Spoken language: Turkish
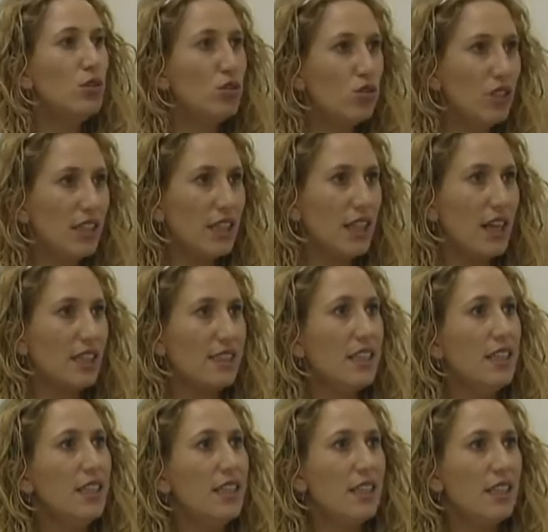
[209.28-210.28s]

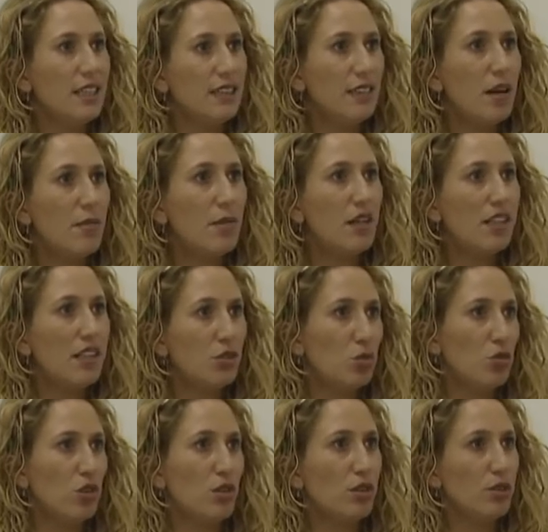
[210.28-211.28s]
hücrelerde
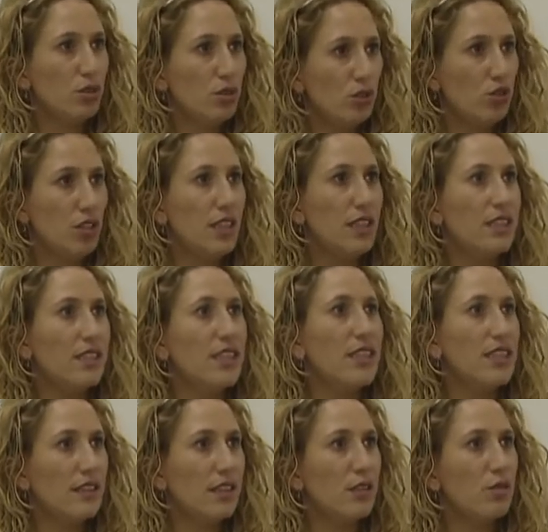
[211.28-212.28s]
tembelleşmiş olan hücrelerin
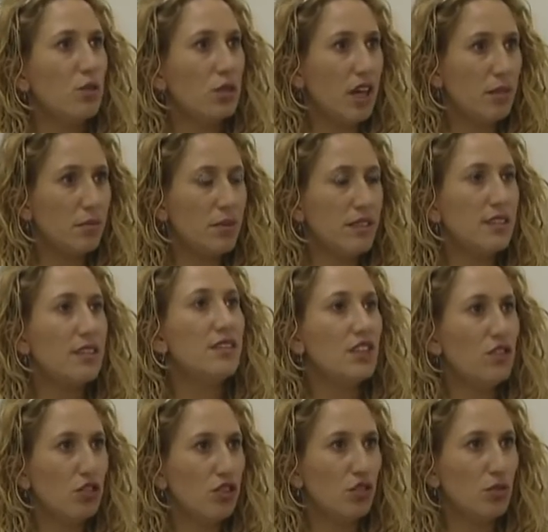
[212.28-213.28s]
yeniden uyanmasına ve
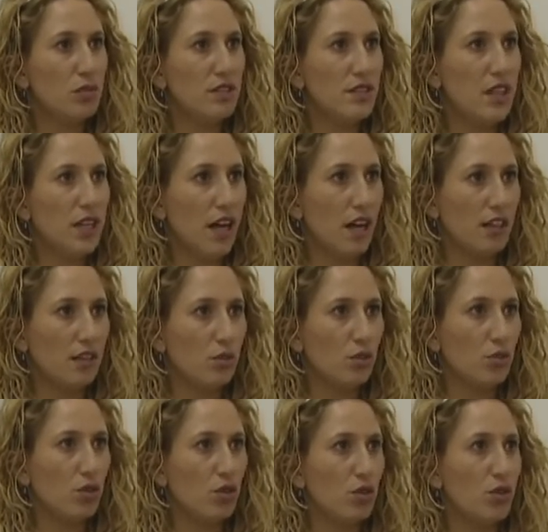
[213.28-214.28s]
çalışmasına
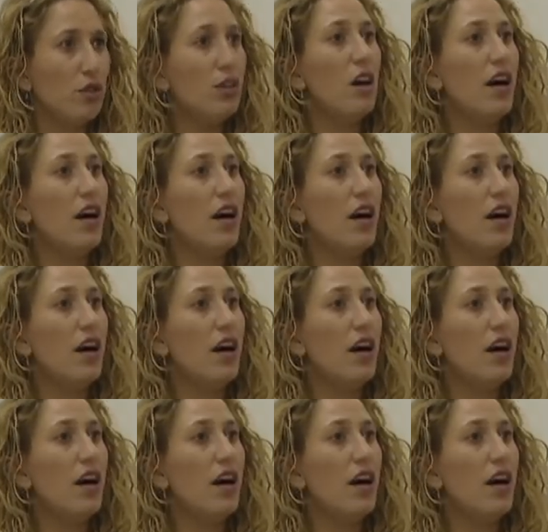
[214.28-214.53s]
yardımcı oluyor.